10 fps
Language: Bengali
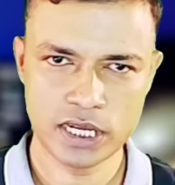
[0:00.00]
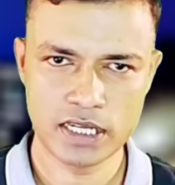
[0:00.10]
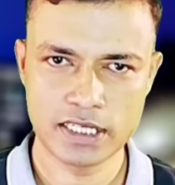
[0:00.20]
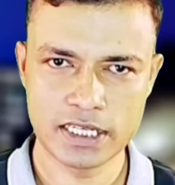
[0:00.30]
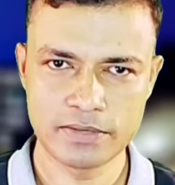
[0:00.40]

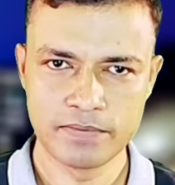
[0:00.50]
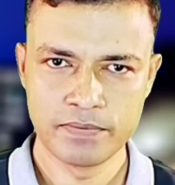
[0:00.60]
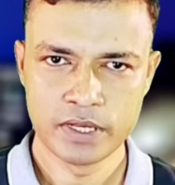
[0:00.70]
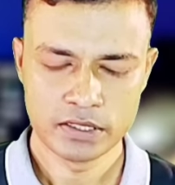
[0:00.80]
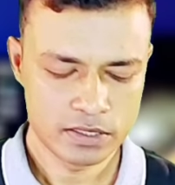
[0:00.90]
জানা যায়নি
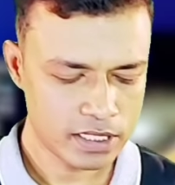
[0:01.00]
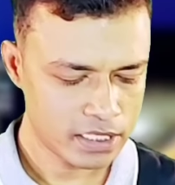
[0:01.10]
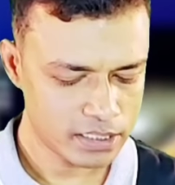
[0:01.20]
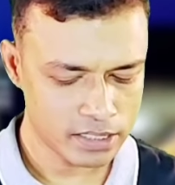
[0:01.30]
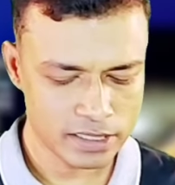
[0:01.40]
যে
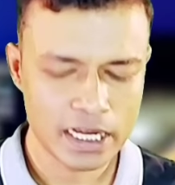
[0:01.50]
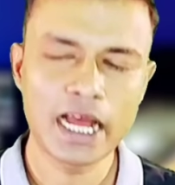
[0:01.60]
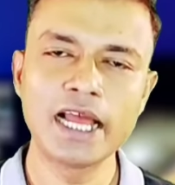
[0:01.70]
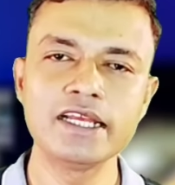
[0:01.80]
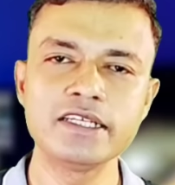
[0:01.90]
দেশের যে
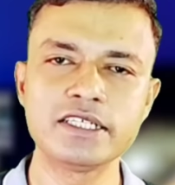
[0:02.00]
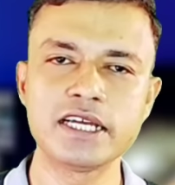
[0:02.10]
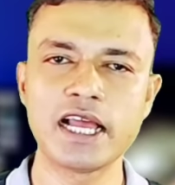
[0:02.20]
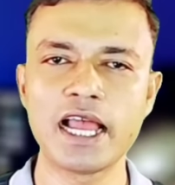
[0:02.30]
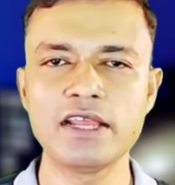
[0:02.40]
আইন
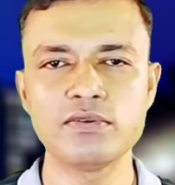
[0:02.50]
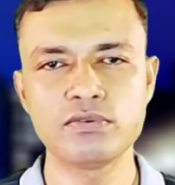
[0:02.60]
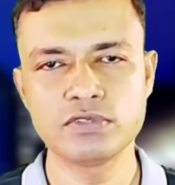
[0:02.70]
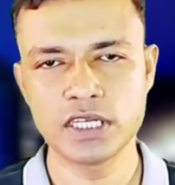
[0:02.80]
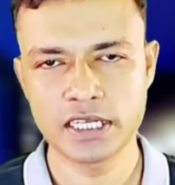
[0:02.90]
সে আইন
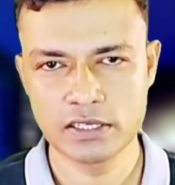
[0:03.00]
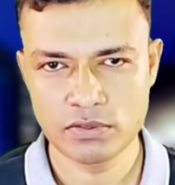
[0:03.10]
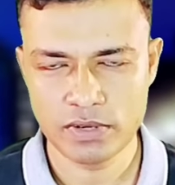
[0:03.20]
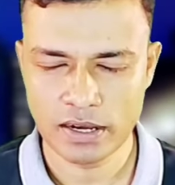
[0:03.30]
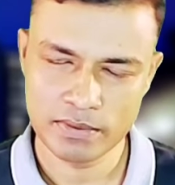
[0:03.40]
অনুযায়ী
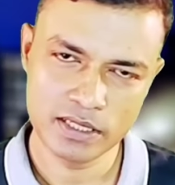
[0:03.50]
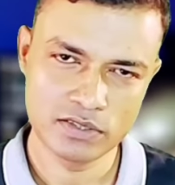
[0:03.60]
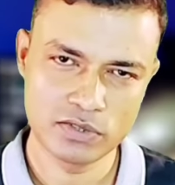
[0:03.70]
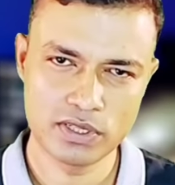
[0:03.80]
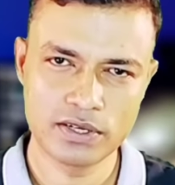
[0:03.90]
কিন্তু
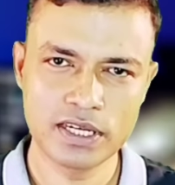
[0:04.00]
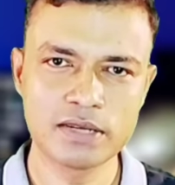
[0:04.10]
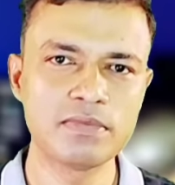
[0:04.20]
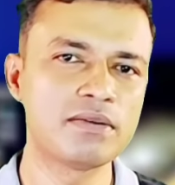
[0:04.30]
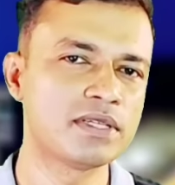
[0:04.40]
আমাদের চলতে হয়
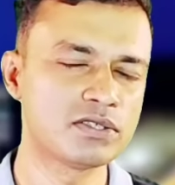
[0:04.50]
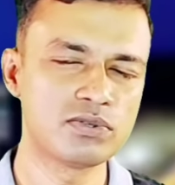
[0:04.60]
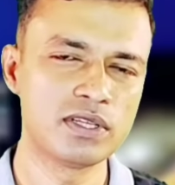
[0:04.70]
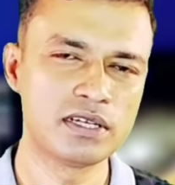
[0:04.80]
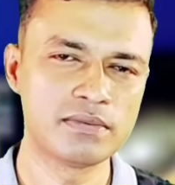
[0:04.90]
কিংবা আমাদের
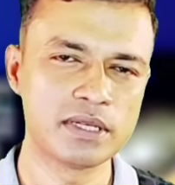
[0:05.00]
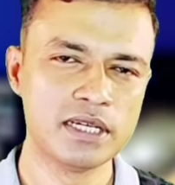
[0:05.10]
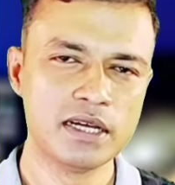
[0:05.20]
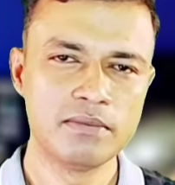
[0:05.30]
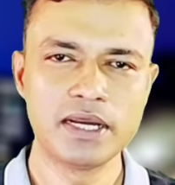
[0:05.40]
চলতে হবে
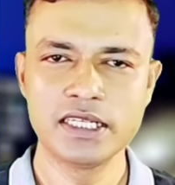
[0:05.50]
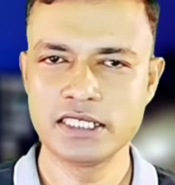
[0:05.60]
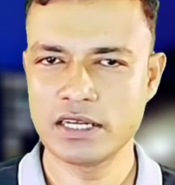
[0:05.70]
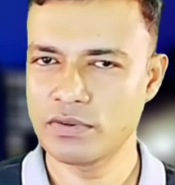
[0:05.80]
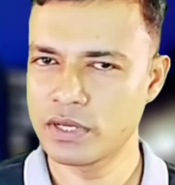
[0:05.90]

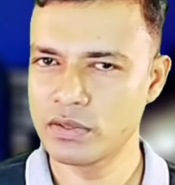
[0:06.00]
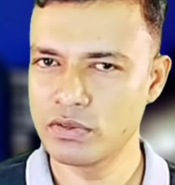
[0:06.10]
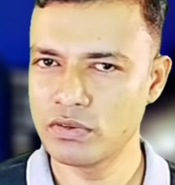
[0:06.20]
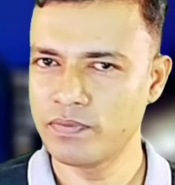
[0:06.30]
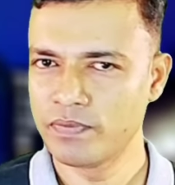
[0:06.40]
মালয়েশিয়াও
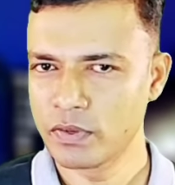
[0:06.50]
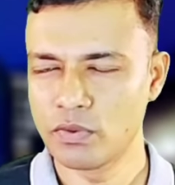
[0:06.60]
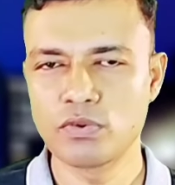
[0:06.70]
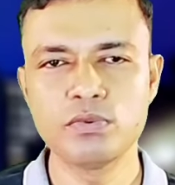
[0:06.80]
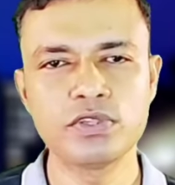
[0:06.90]
কিন্তু
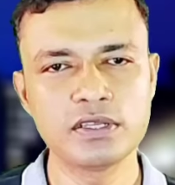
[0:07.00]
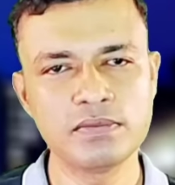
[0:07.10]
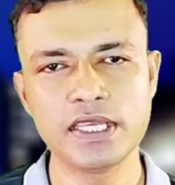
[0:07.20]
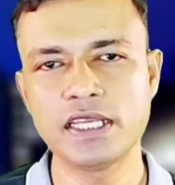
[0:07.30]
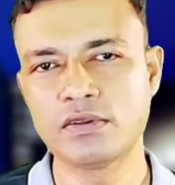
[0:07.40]

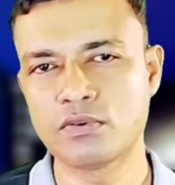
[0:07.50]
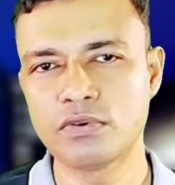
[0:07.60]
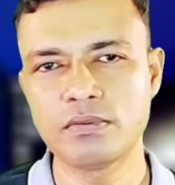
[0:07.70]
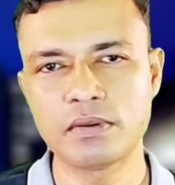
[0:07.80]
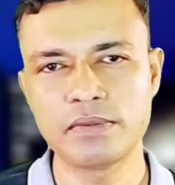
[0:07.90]
অনুমতিবিহীন
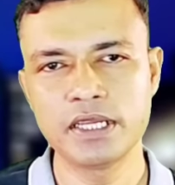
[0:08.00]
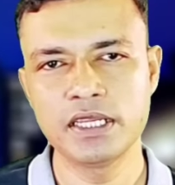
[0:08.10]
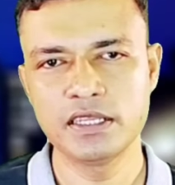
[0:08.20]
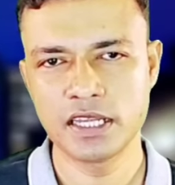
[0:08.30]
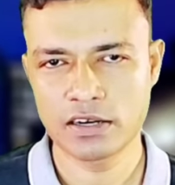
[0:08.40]
কোনোভাবেই
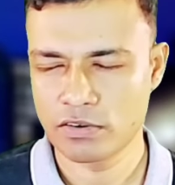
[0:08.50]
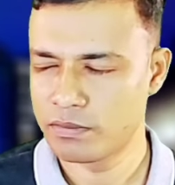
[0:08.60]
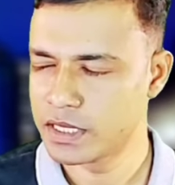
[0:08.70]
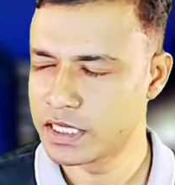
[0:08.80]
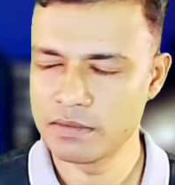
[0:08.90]

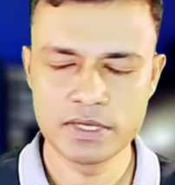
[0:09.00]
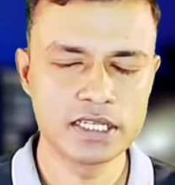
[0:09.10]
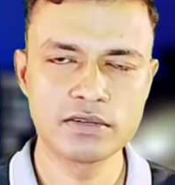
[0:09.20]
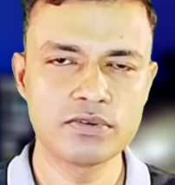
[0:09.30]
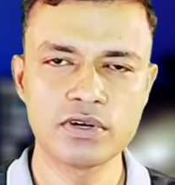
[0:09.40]
এরকম মিছিল
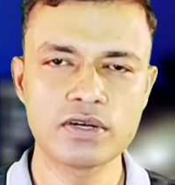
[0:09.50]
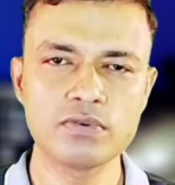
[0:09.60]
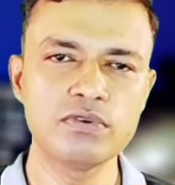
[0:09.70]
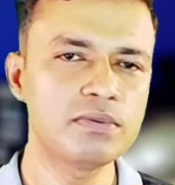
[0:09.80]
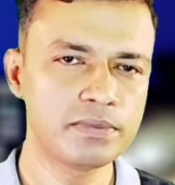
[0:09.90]
মিটিং করা
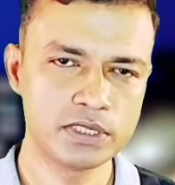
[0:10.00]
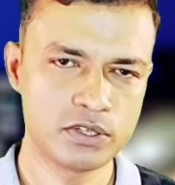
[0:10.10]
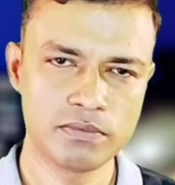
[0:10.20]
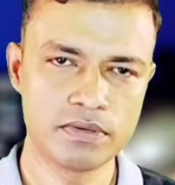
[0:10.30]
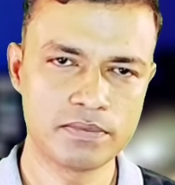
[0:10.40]
কোনোভাবেই
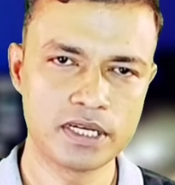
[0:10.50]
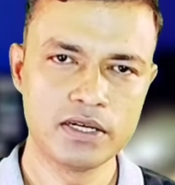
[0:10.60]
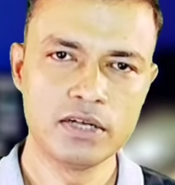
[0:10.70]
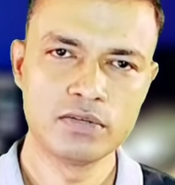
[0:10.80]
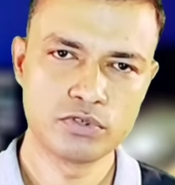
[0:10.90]
সম্ভব না
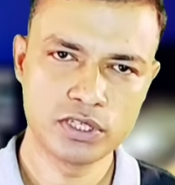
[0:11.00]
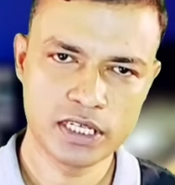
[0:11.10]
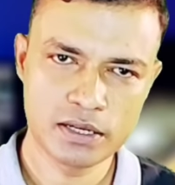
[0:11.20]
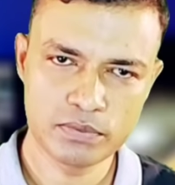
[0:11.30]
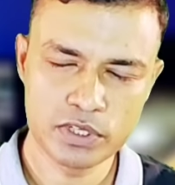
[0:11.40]
যদি
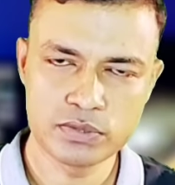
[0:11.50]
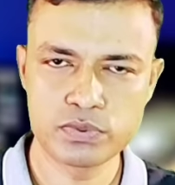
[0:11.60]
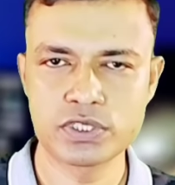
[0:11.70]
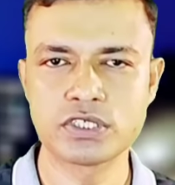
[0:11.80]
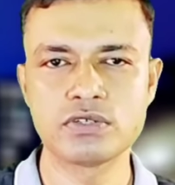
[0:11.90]
কিনা পুলিশ
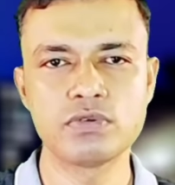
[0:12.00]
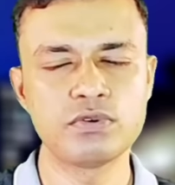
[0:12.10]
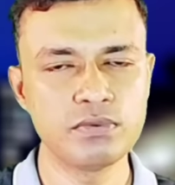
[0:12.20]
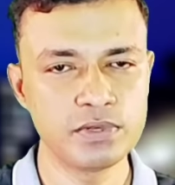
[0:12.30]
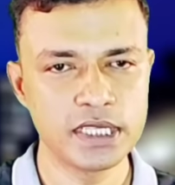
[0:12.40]
প্রশাসন
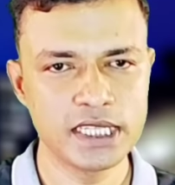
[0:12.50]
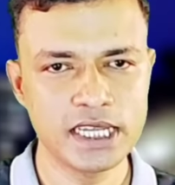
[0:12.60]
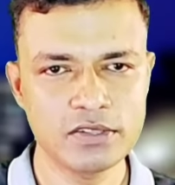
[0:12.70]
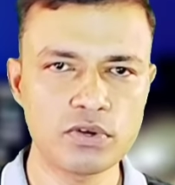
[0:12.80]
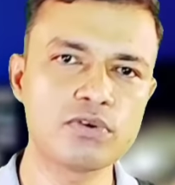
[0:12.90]
অনুমতি
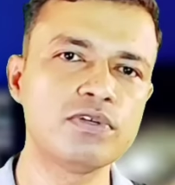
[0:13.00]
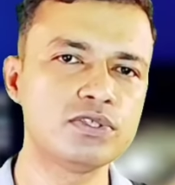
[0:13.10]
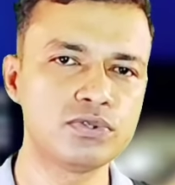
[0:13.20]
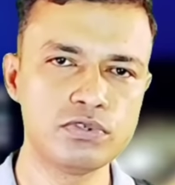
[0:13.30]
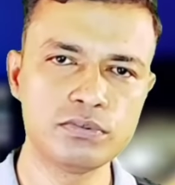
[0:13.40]
দেয়
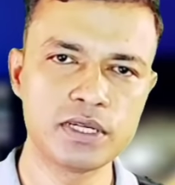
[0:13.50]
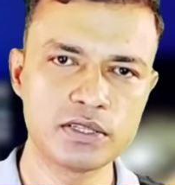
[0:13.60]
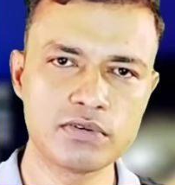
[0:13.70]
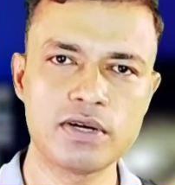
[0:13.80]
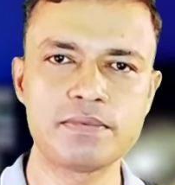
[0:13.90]
তখনই
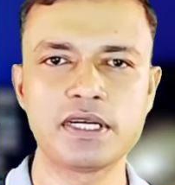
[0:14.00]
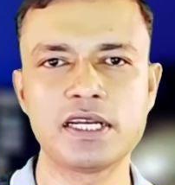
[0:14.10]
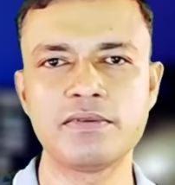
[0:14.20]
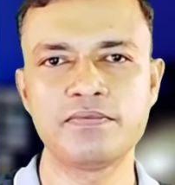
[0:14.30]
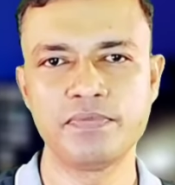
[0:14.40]
শুধুমাত্র আপনারা